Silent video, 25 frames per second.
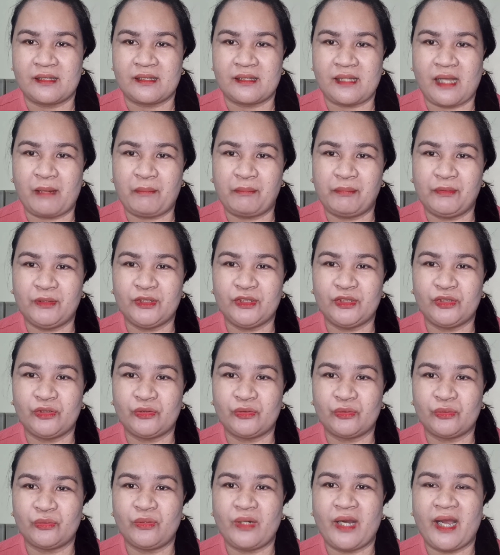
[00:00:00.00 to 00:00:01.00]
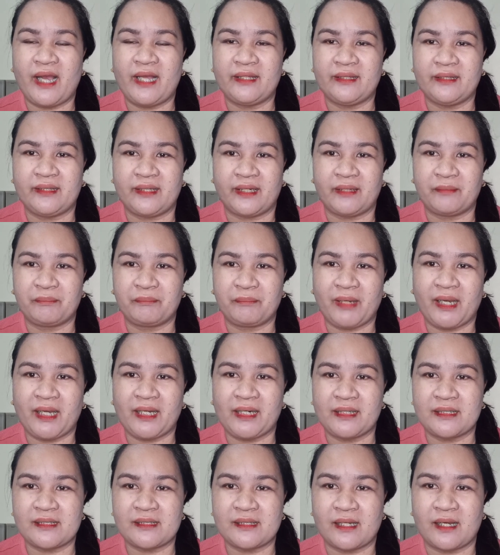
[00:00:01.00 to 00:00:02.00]
Tapos yung 200
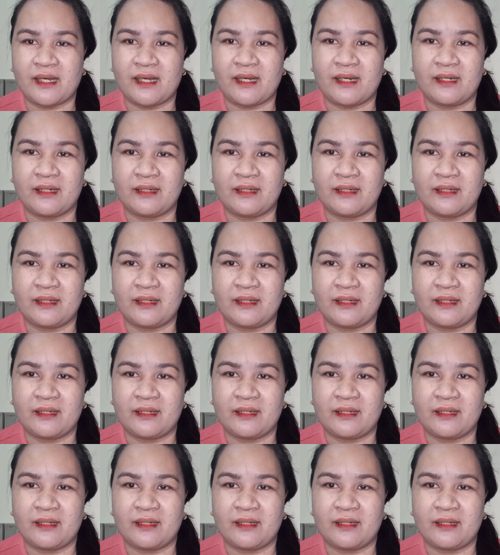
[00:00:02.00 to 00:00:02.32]
para sa